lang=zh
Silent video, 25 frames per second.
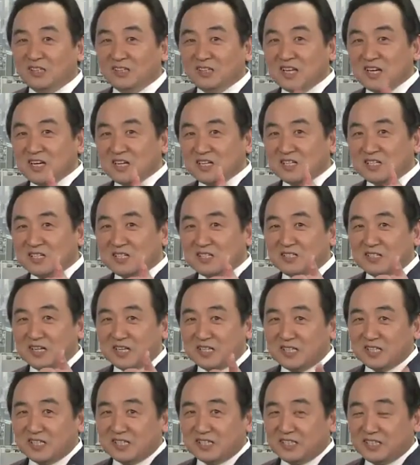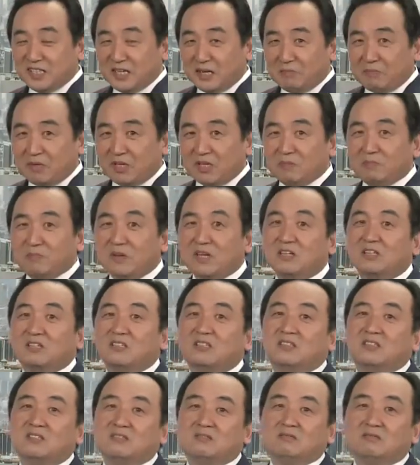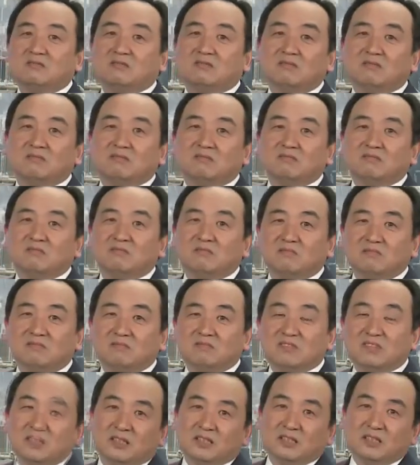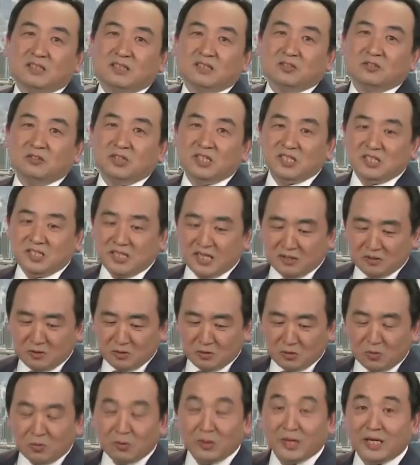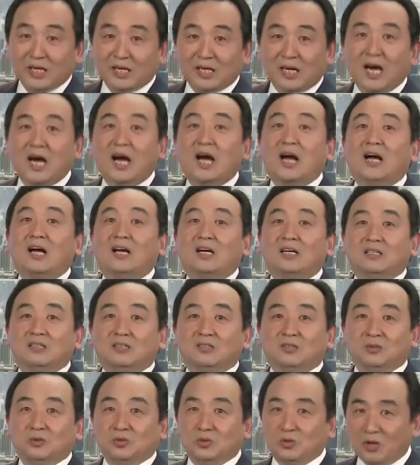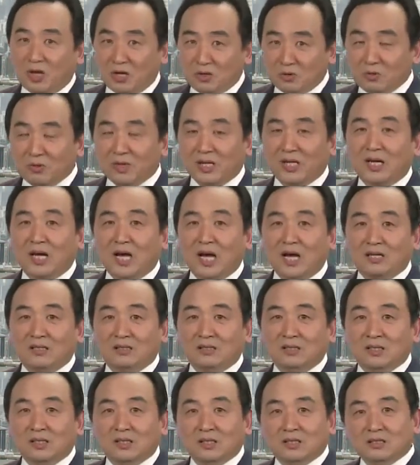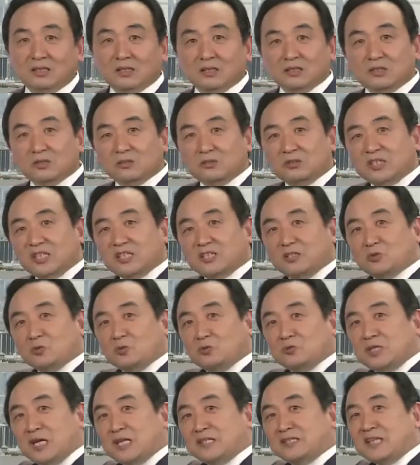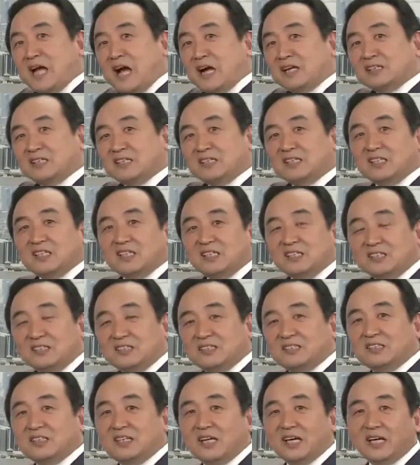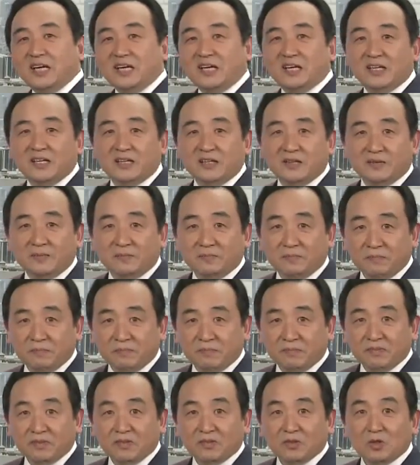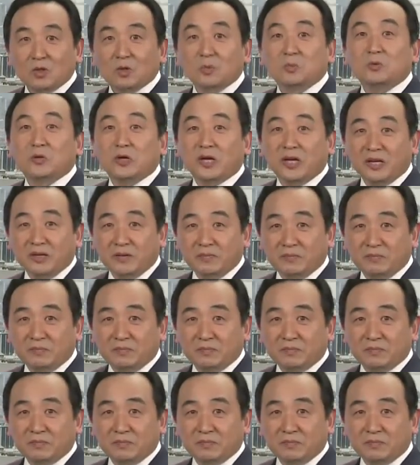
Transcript: 那是人家姐们儿的本事。所以人毁了就全毁了，这就是这个共产党的体制嘞，对不对？